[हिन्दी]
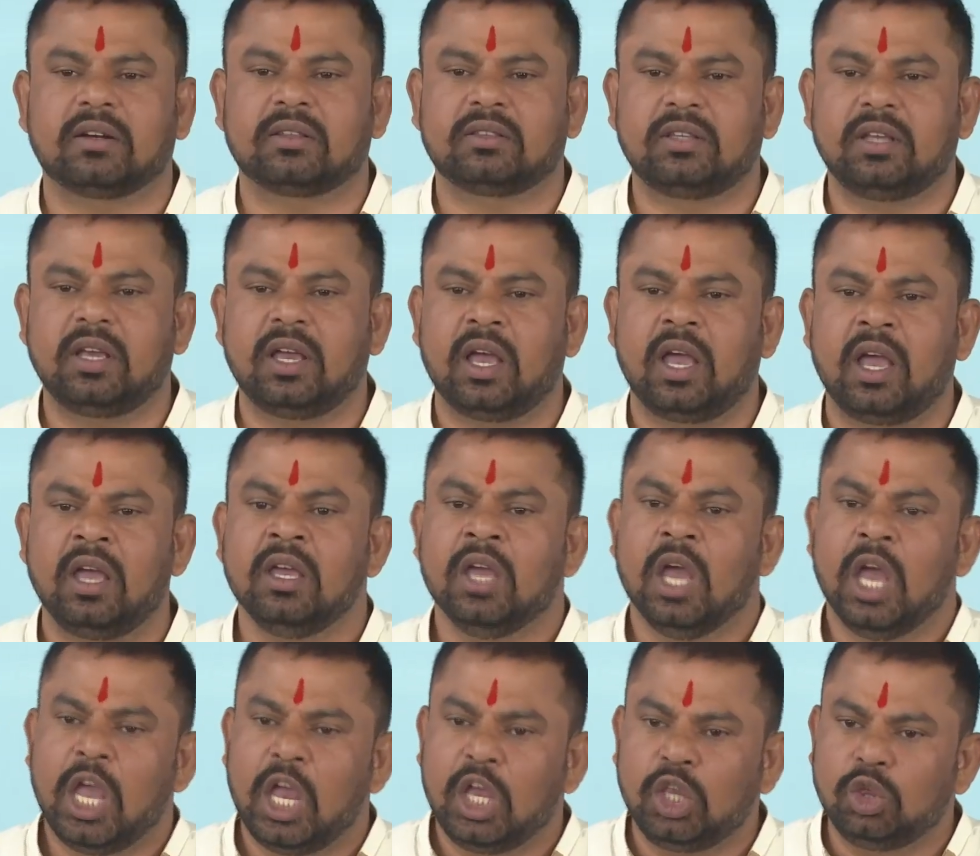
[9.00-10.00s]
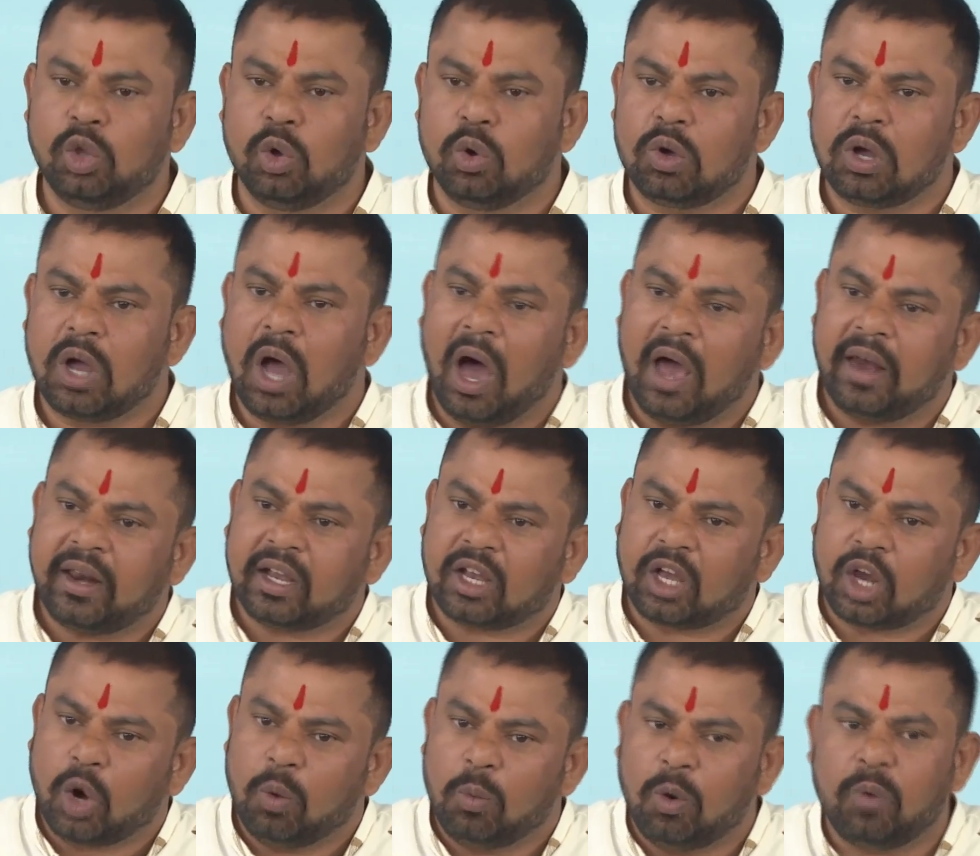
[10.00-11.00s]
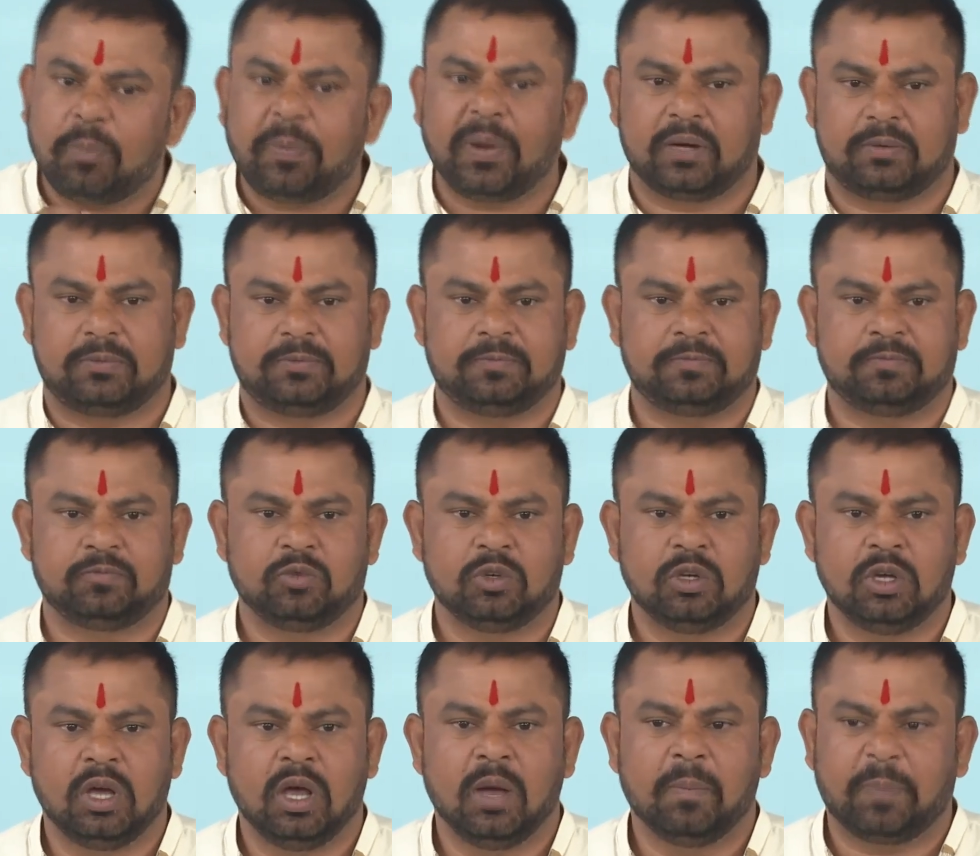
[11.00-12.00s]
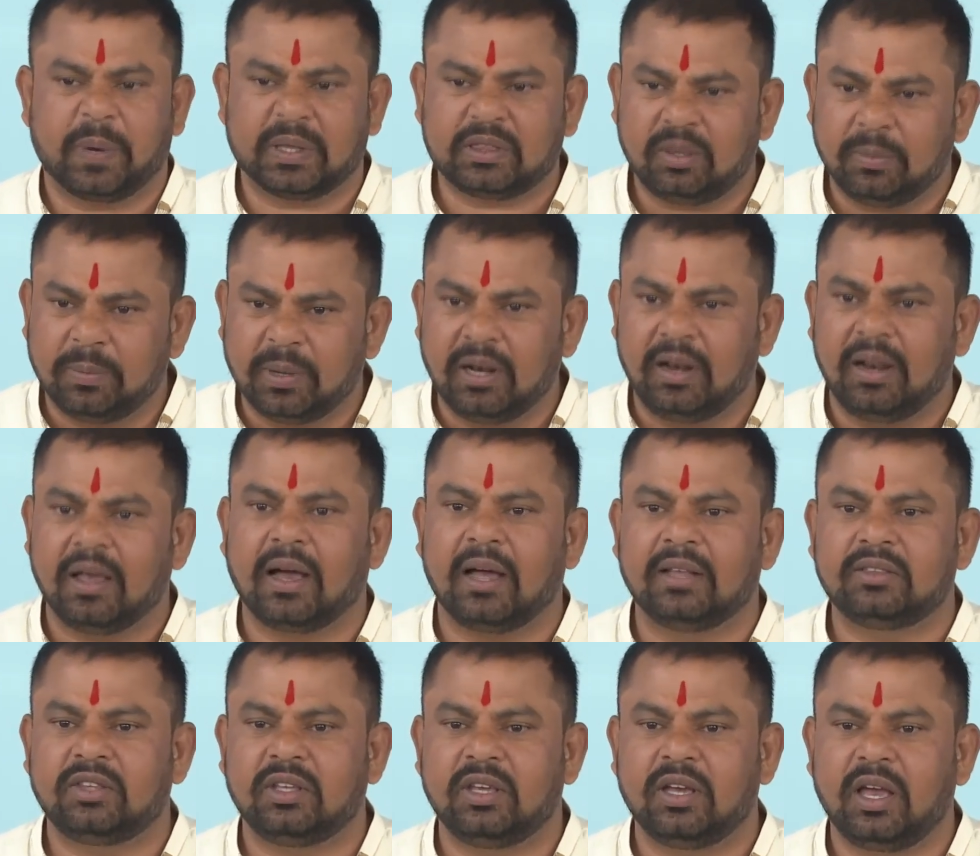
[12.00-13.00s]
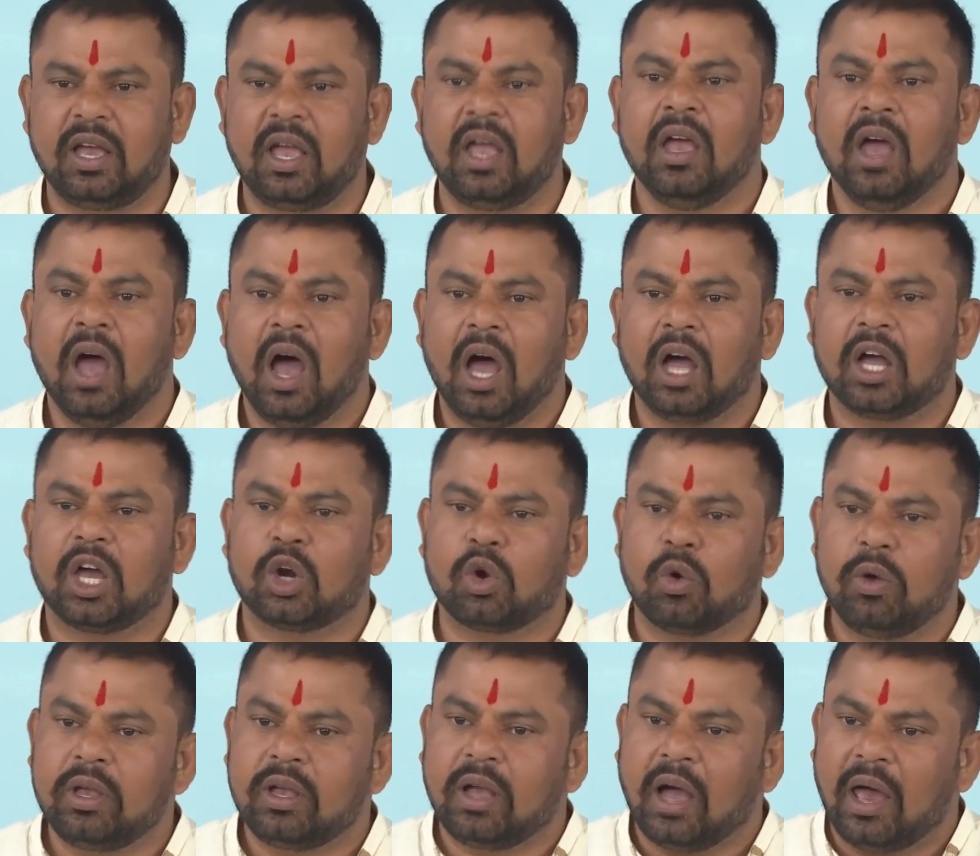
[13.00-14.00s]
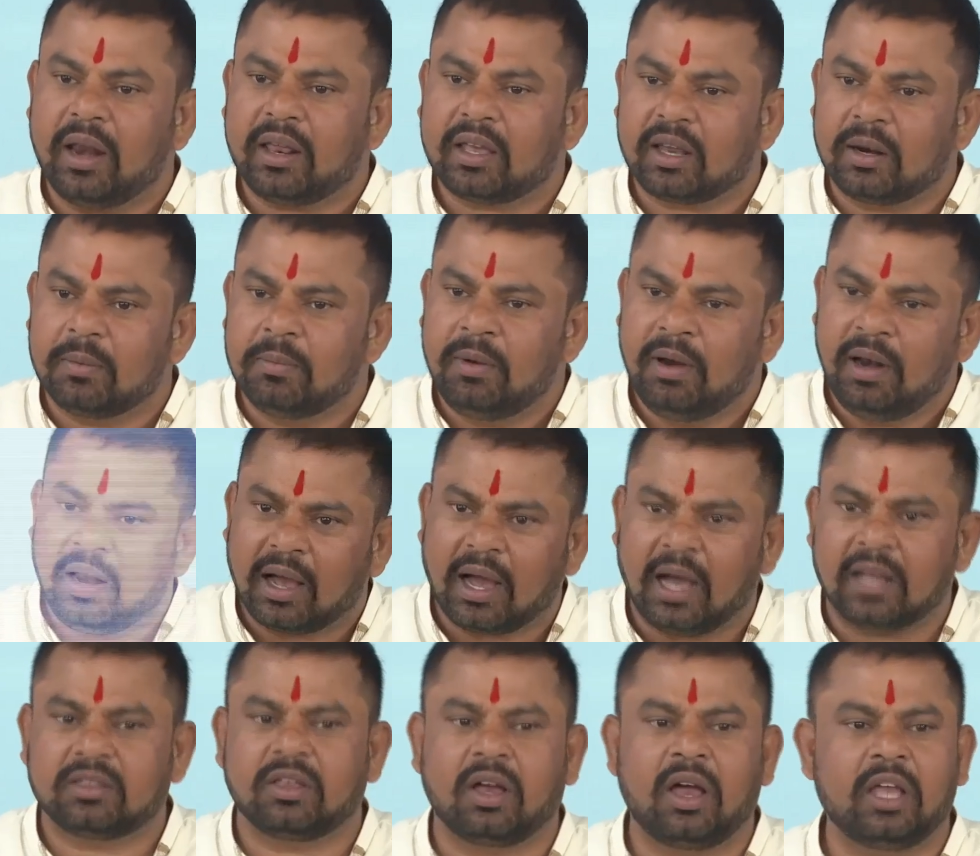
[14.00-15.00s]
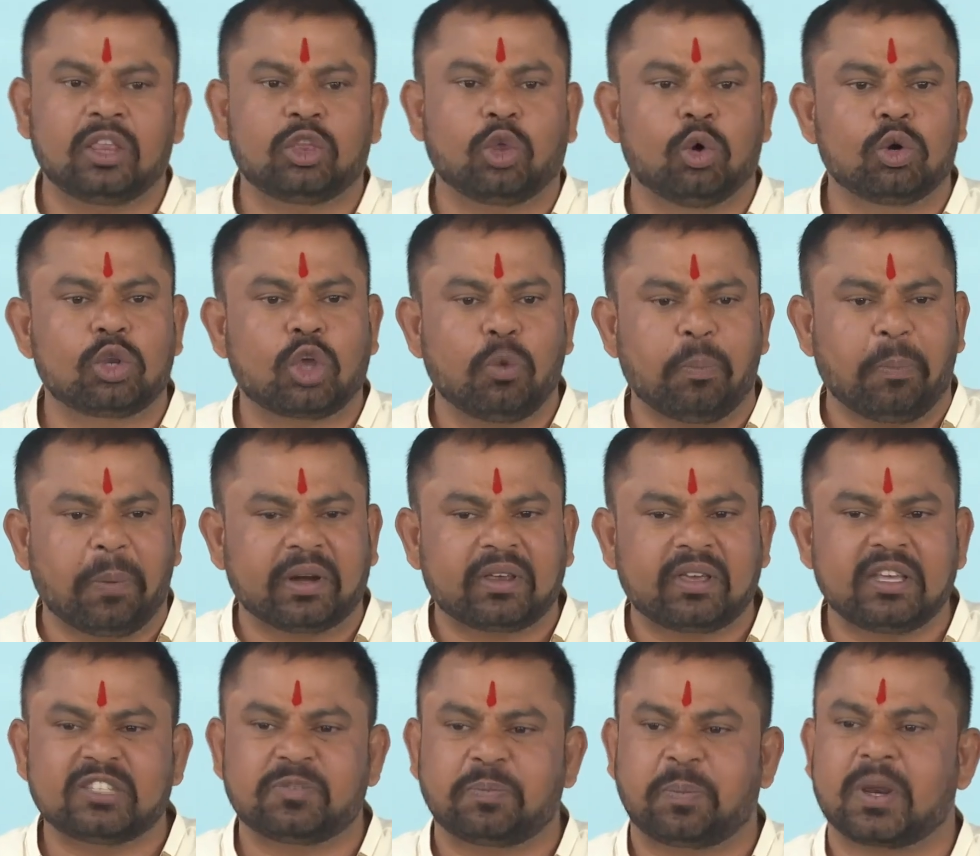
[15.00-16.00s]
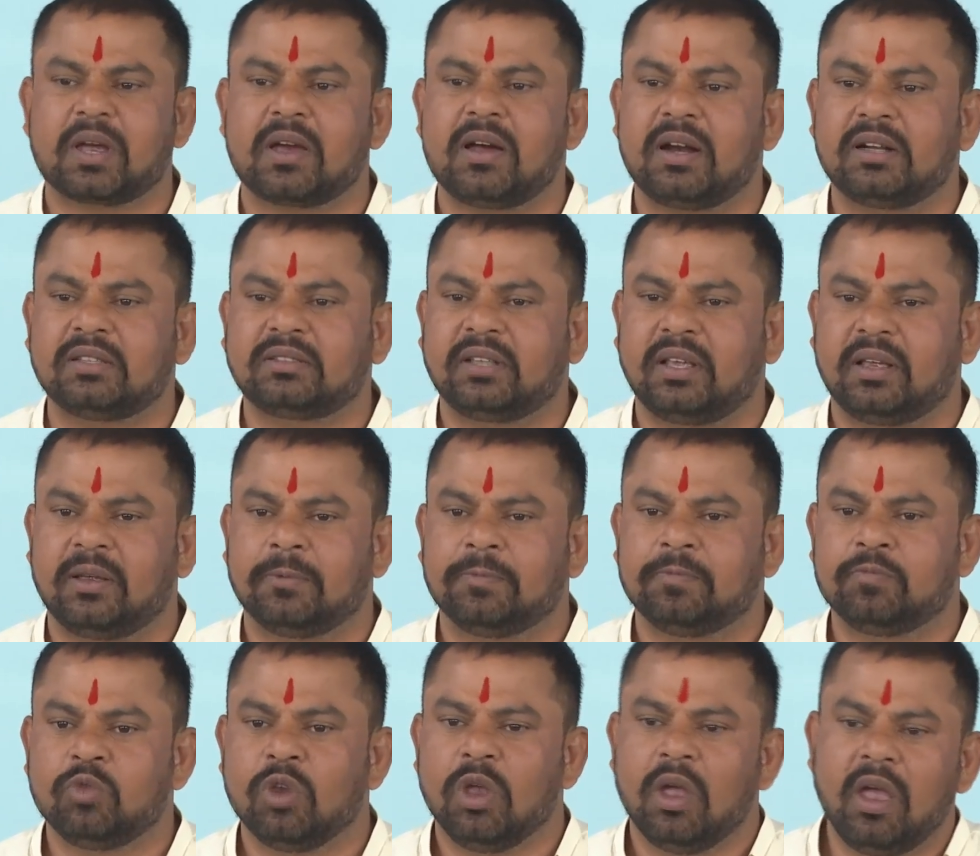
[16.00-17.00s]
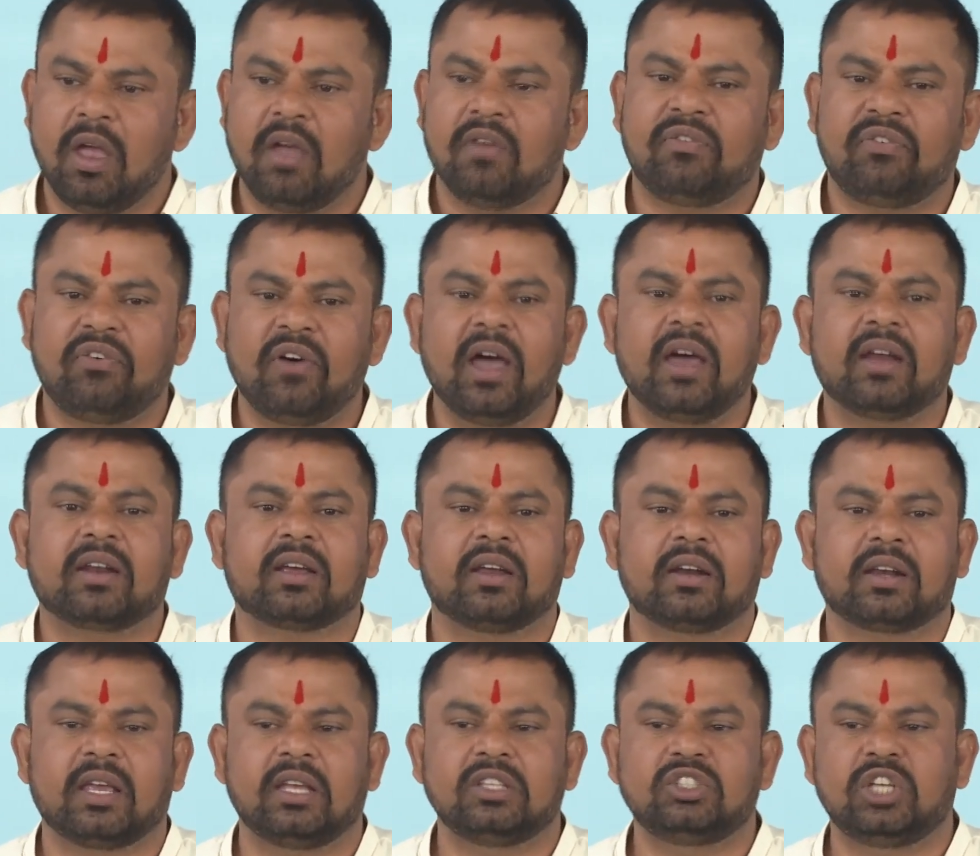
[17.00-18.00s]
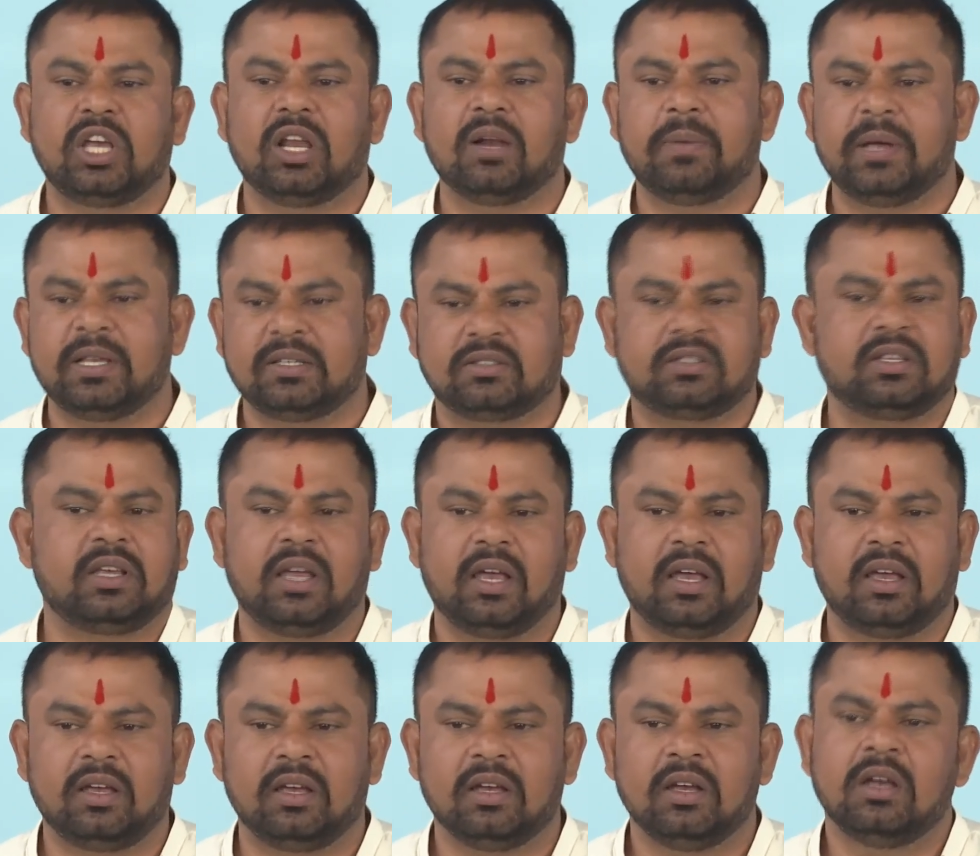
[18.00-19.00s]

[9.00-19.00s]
करती है हिंदू कार्यक्रमों पर प्रतिबंध लगाती है अगर कोई कार्यक्रम लगाता है तो उनके ऊपर किस प्रकार से एफ करके जेल भेजती है